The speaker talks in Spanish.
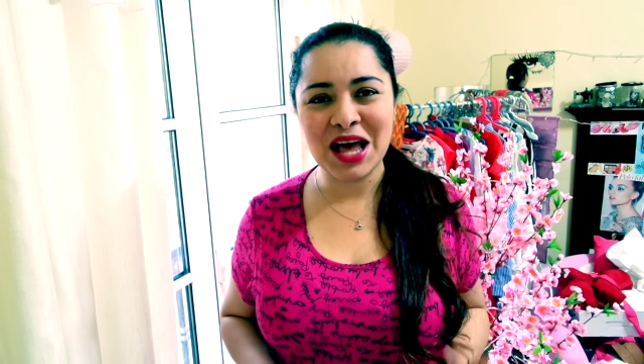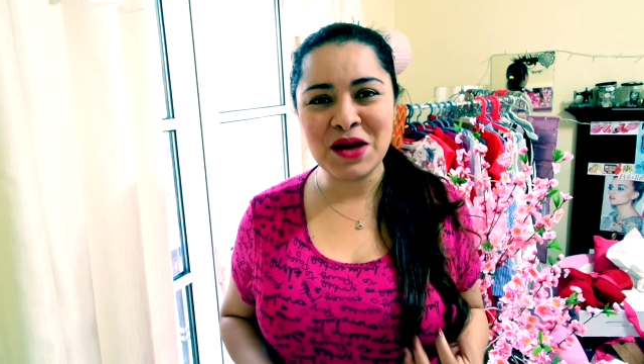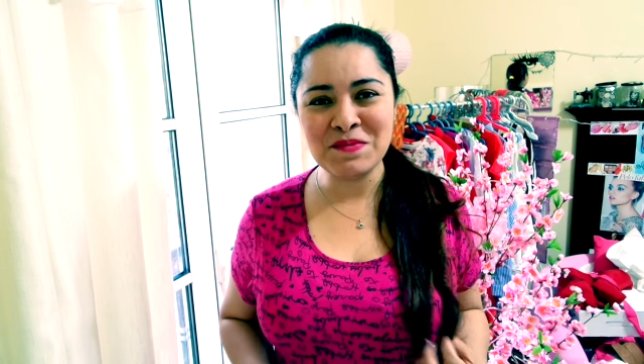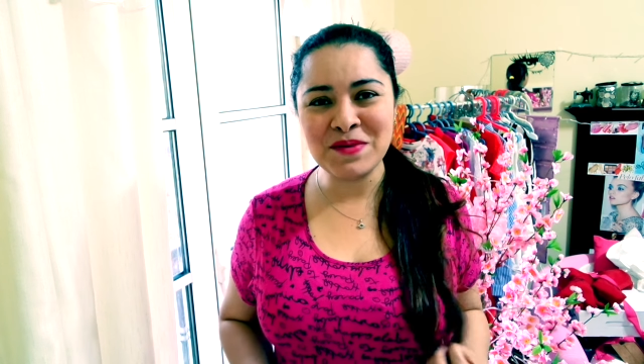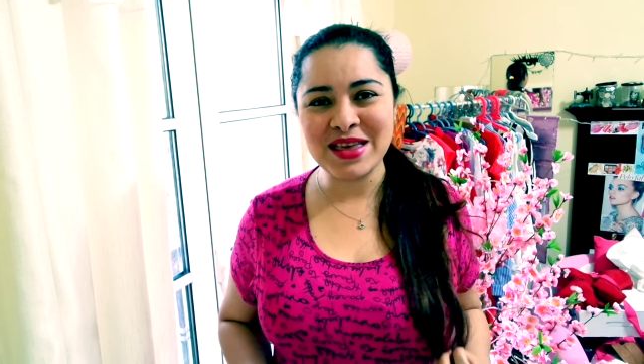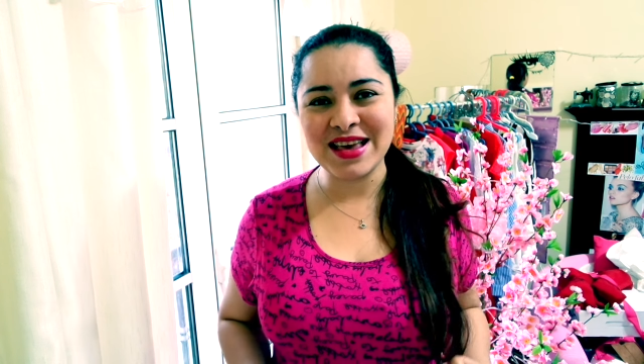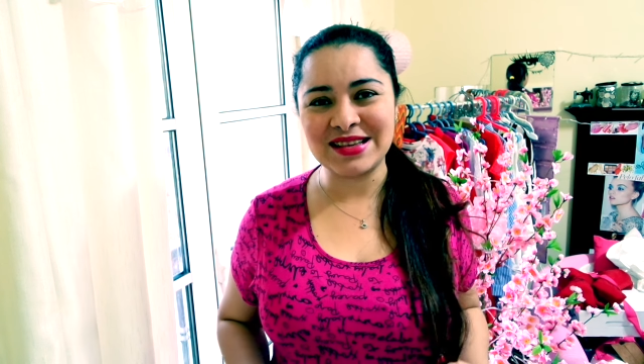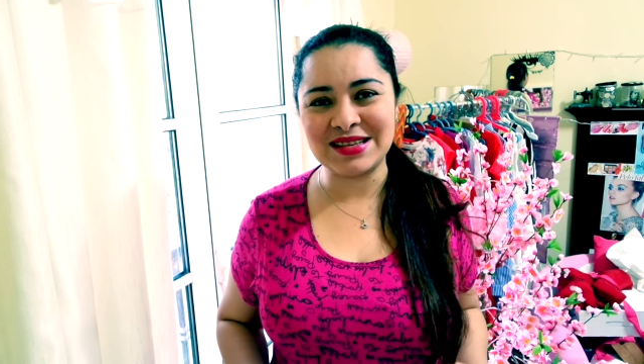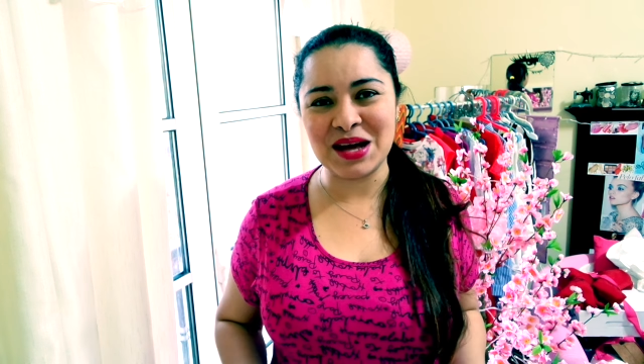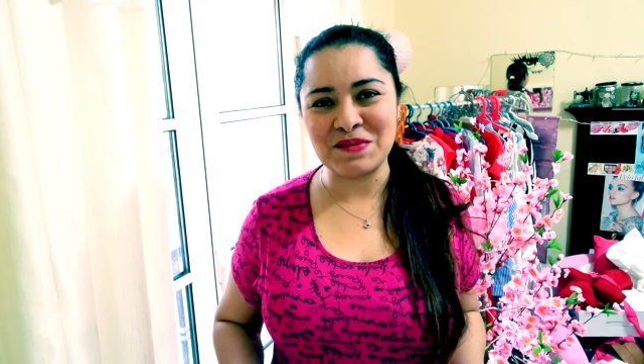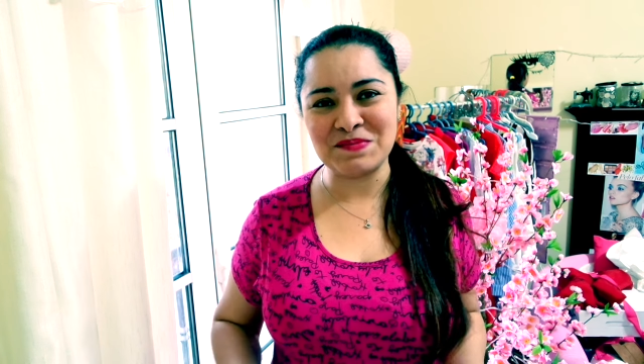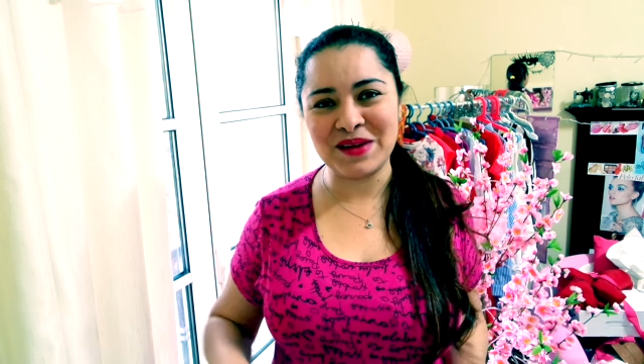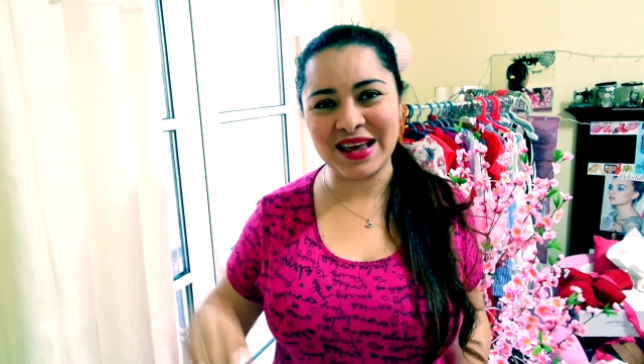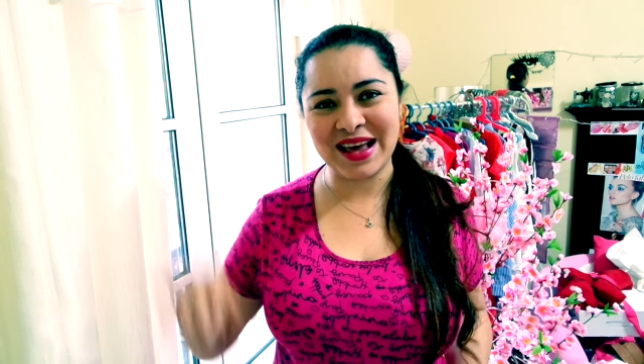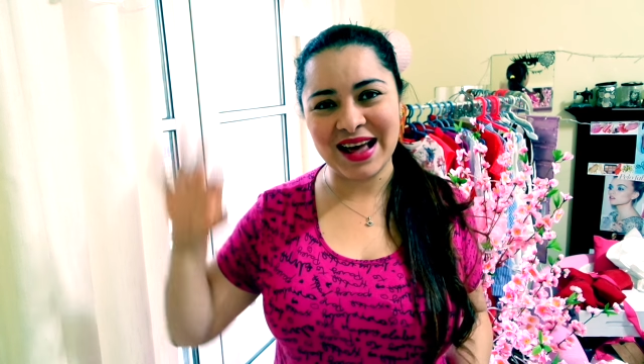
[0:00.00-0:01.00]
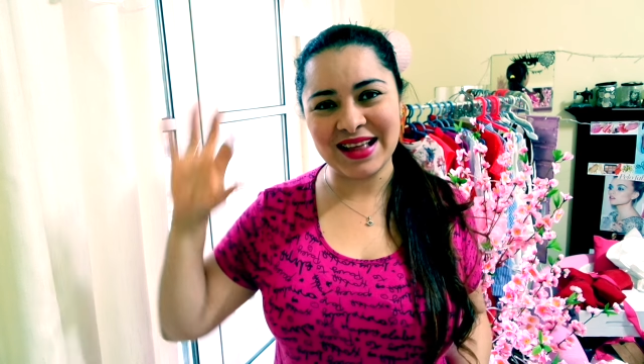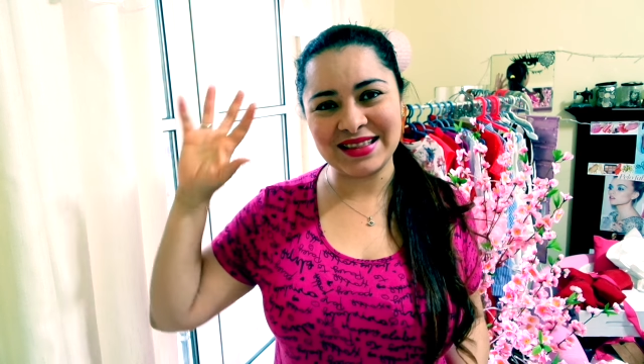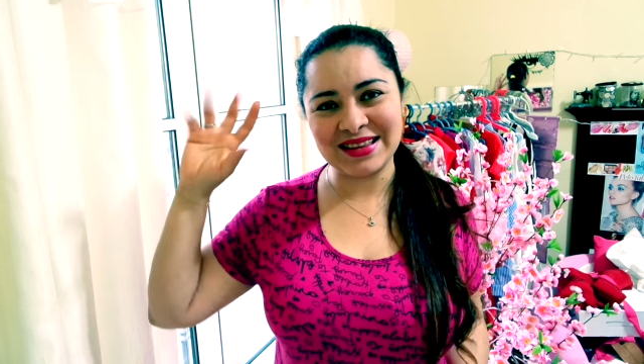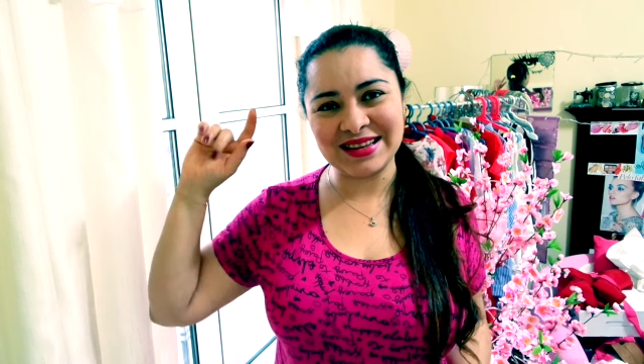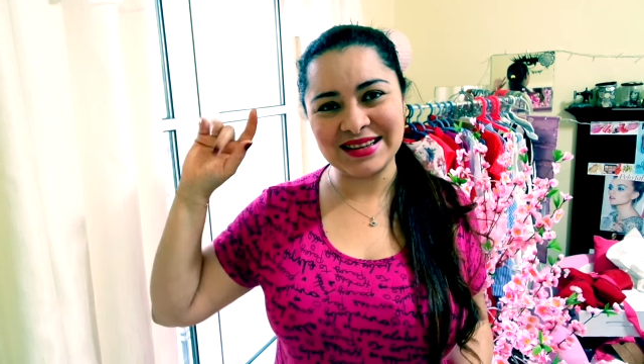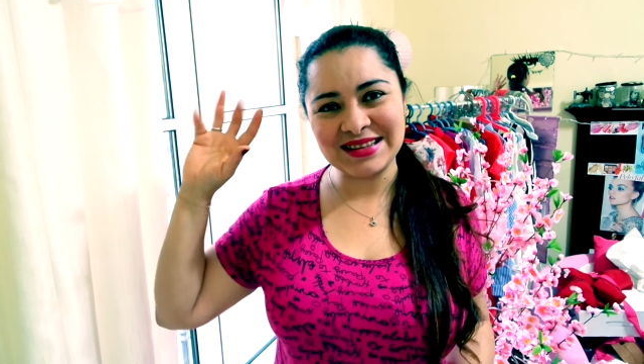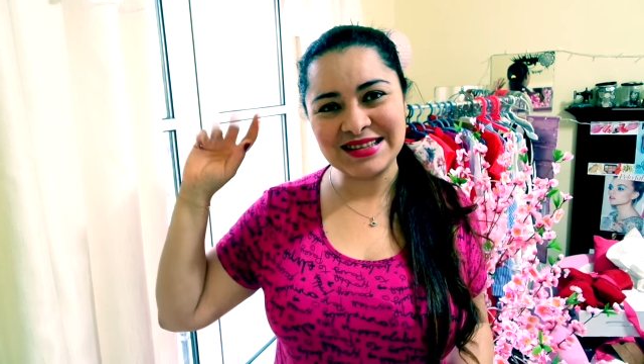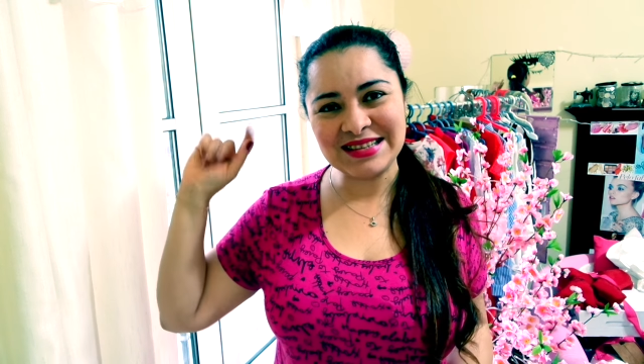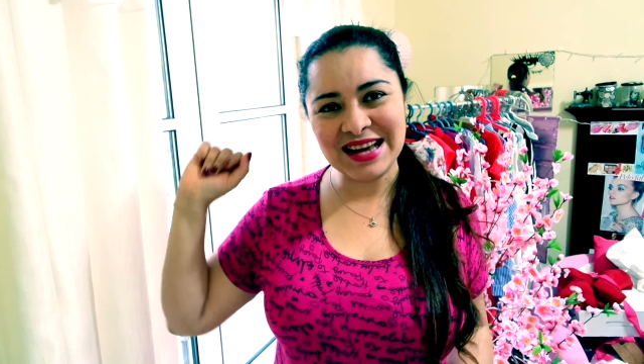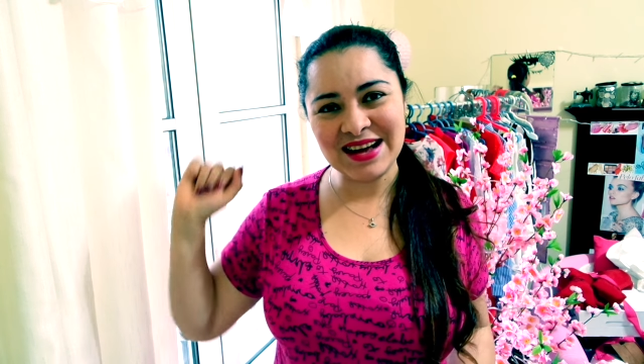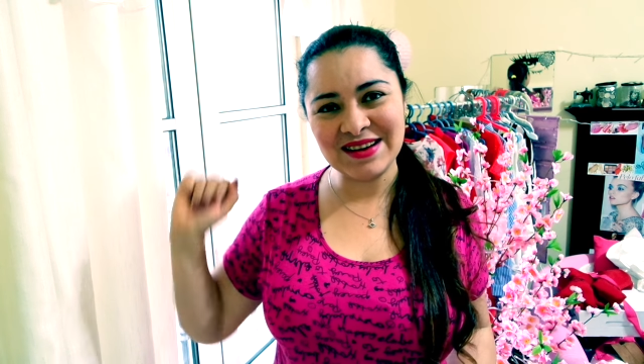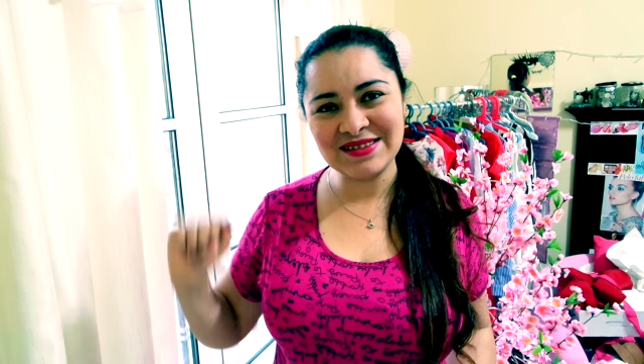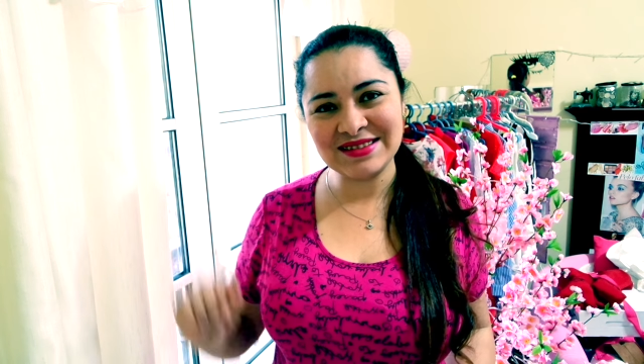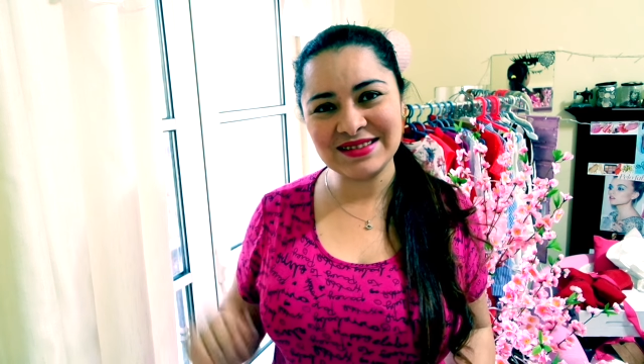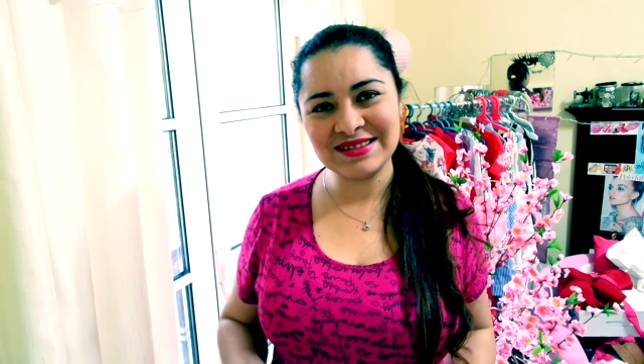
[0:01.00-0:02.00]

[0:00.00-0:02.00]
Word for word: en Belleza Bye, Katy. Chao.